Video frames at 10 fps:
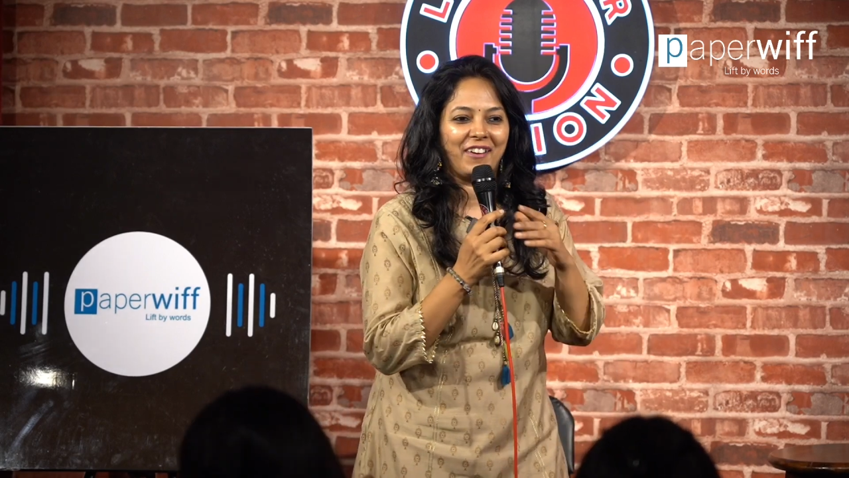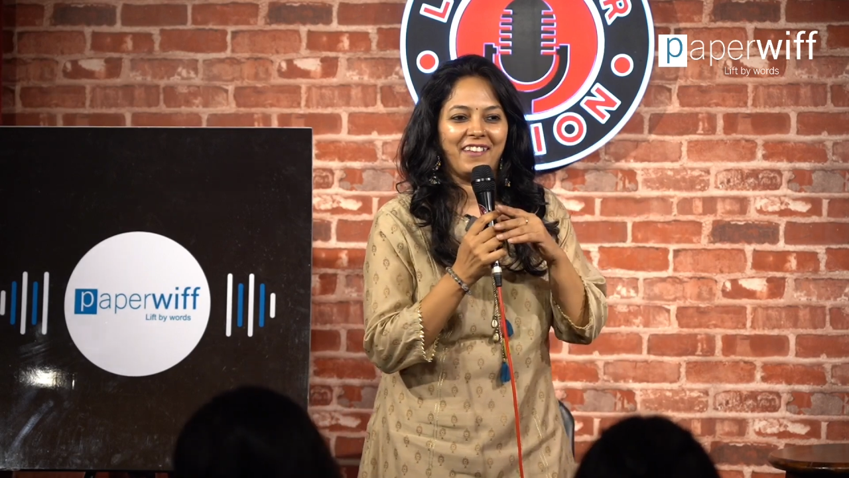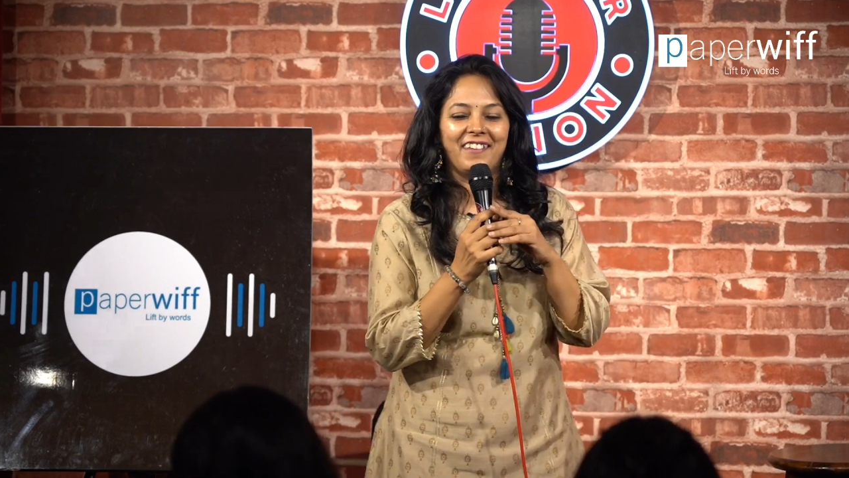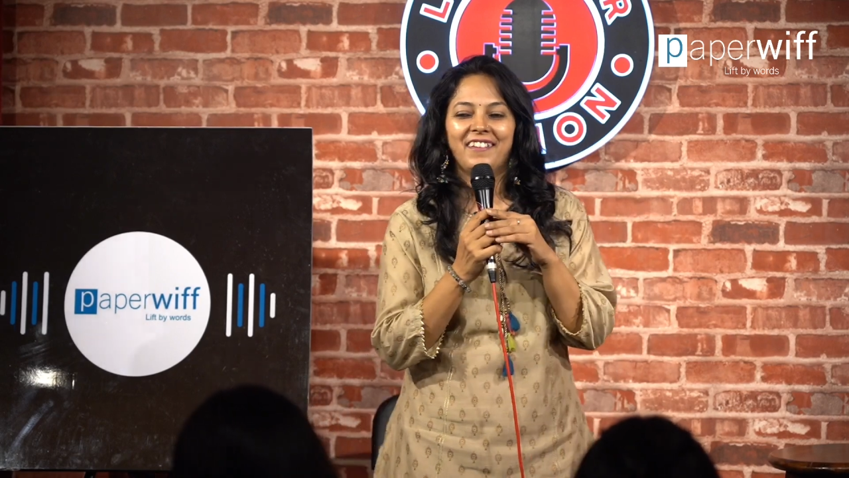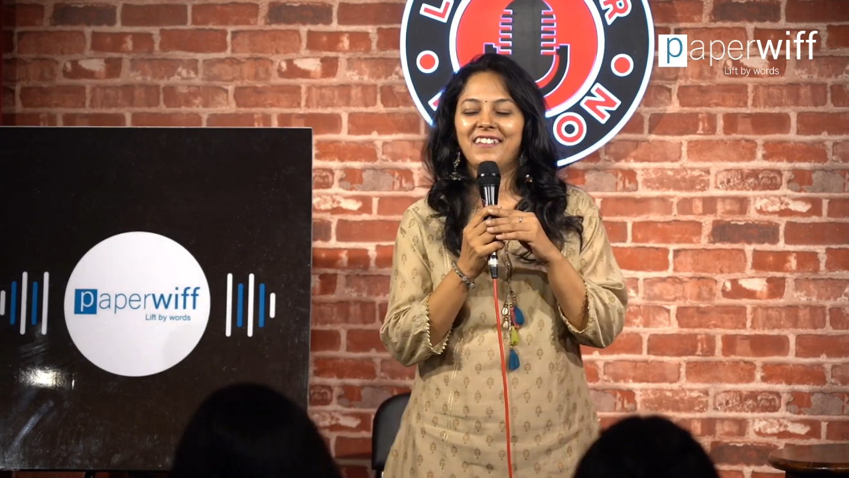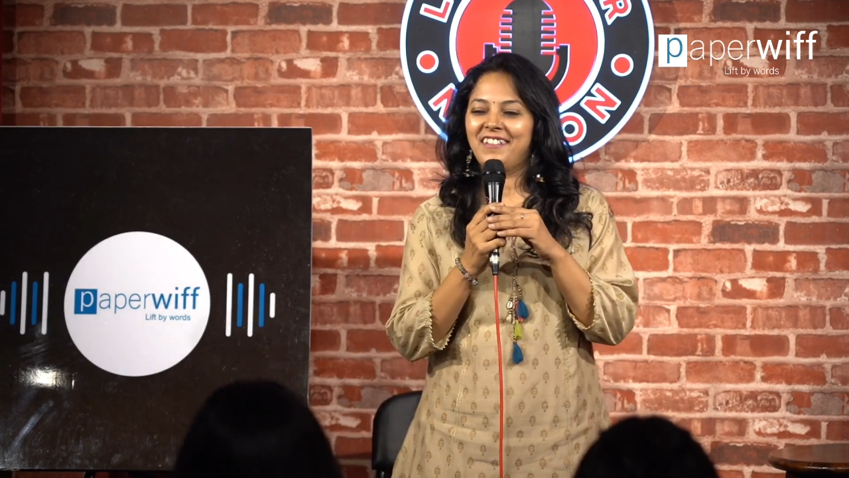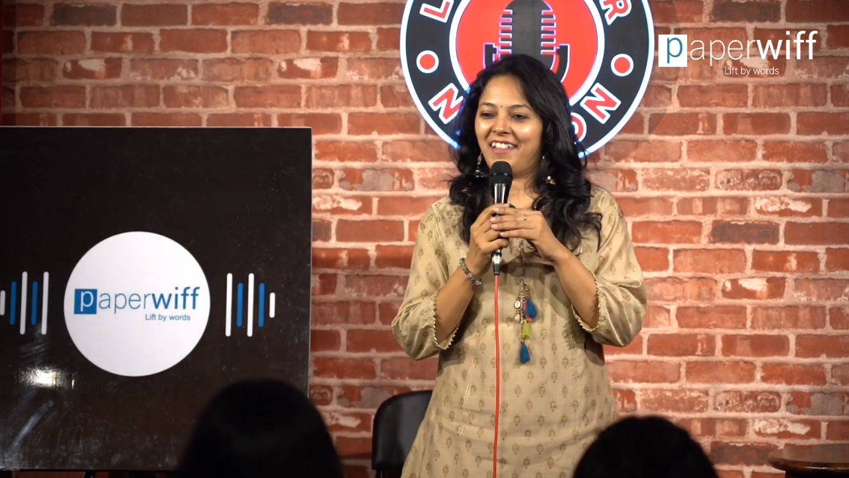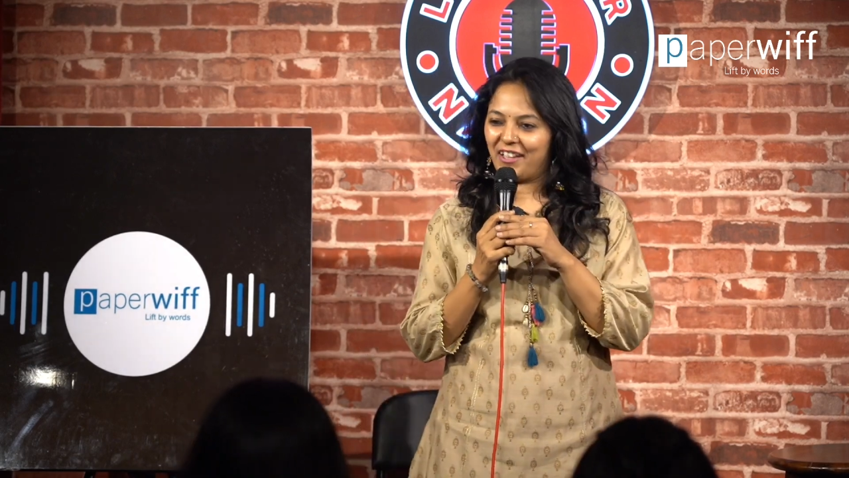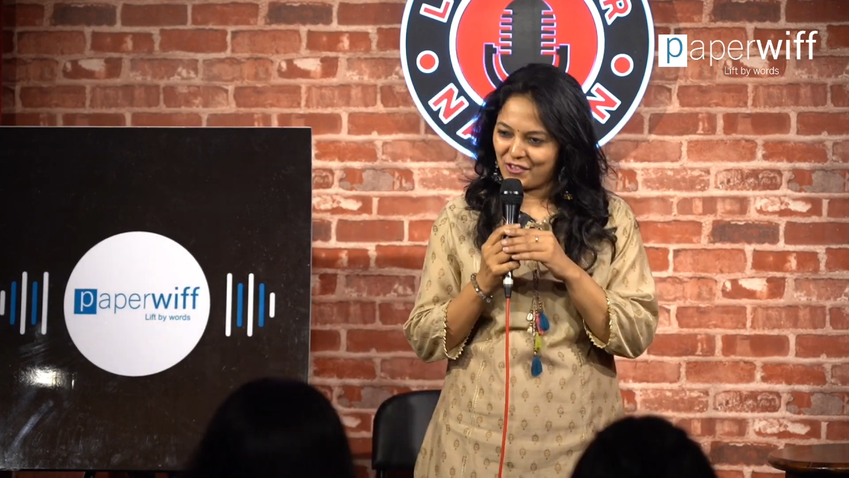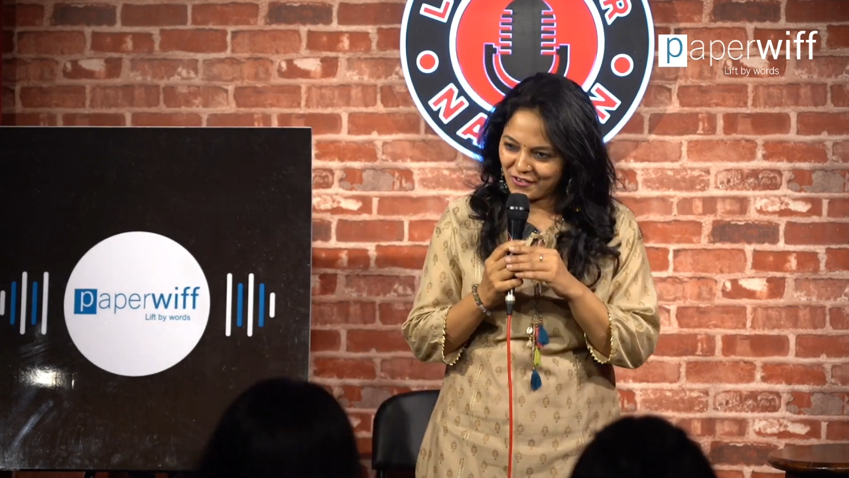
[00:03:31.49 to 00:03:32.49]
गई
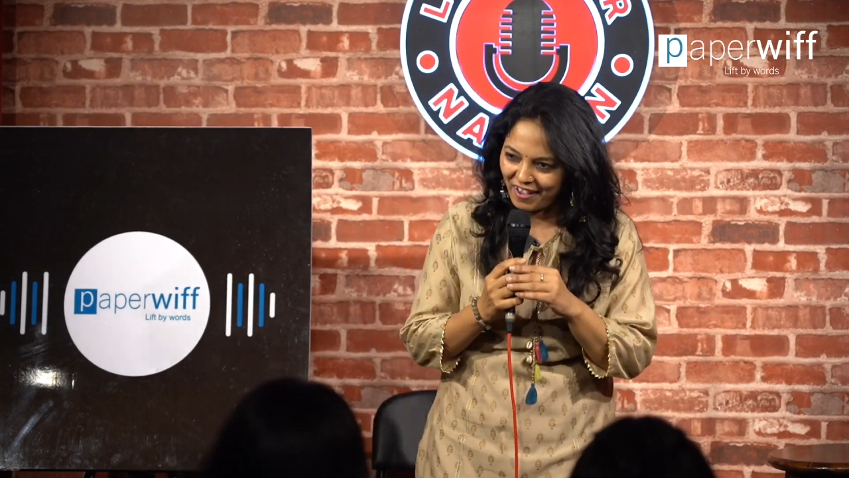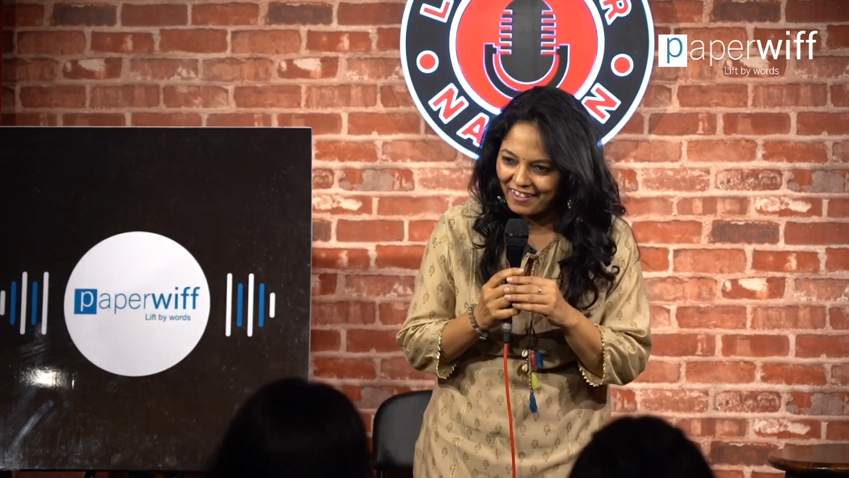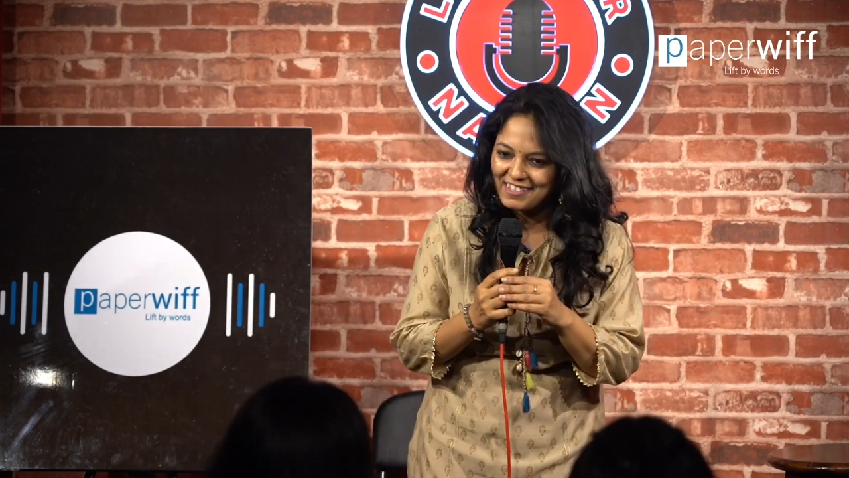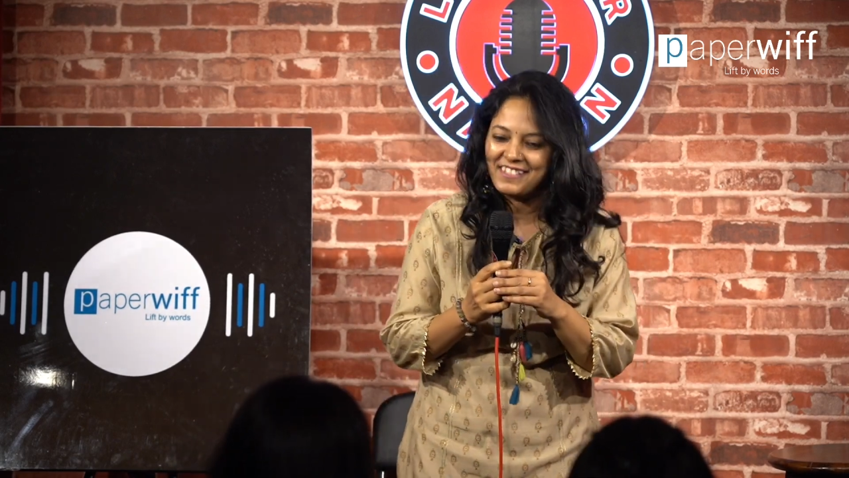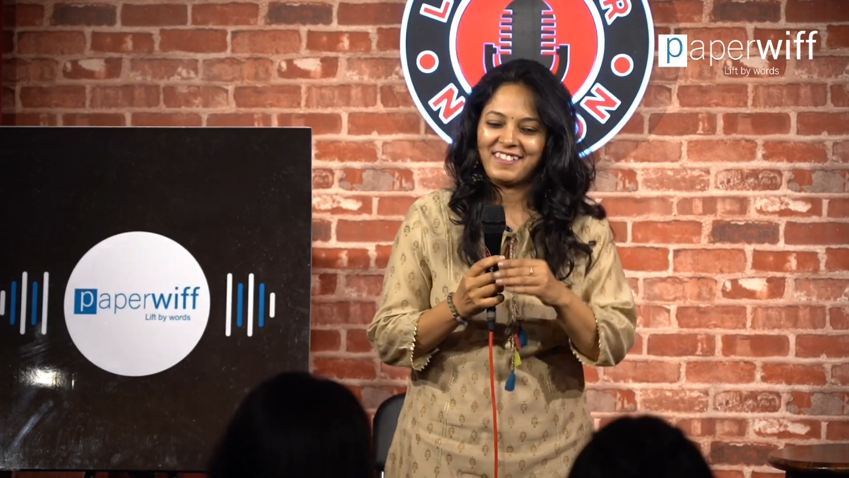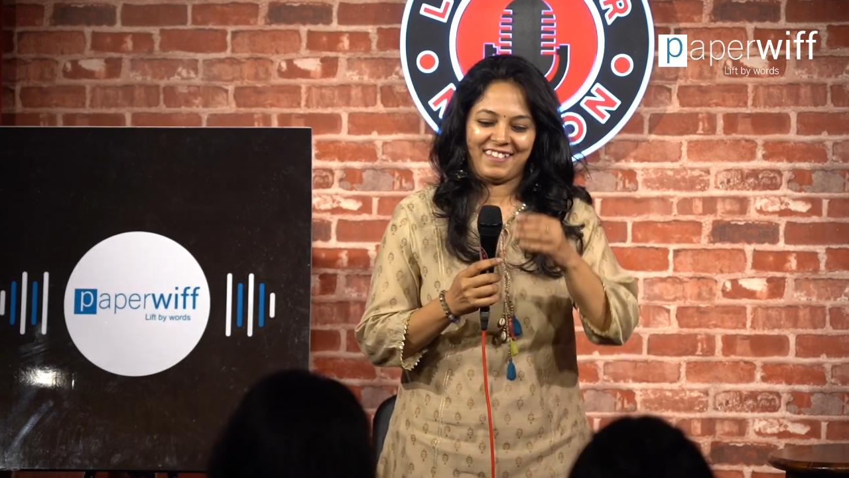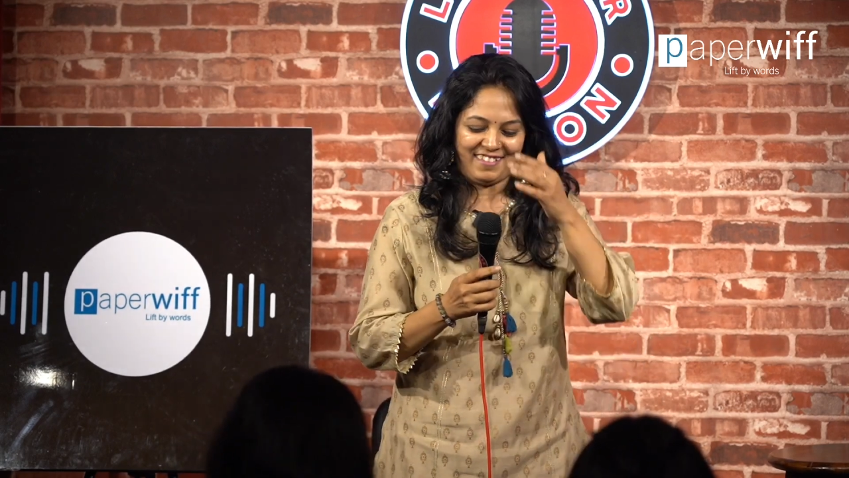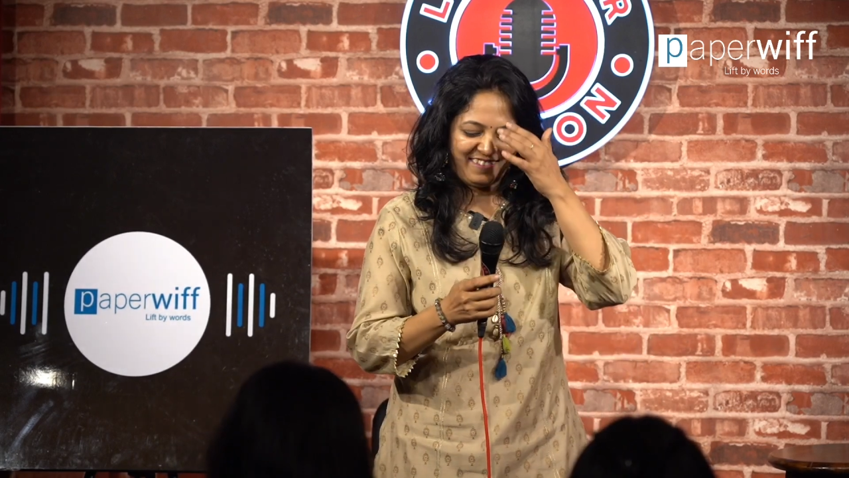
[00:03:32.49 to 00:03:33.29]
थैंक यू गाइस